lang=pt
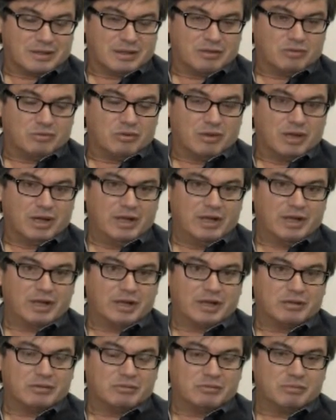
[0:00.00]
né, do
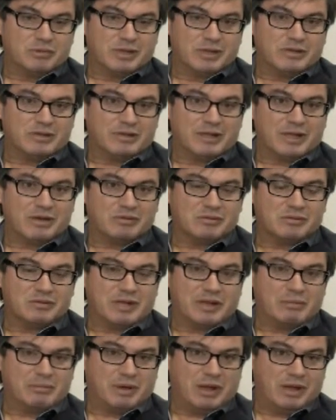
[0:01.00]
ranking do Ministério do
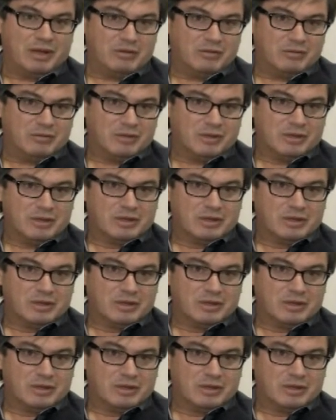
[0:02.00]
Trabalho,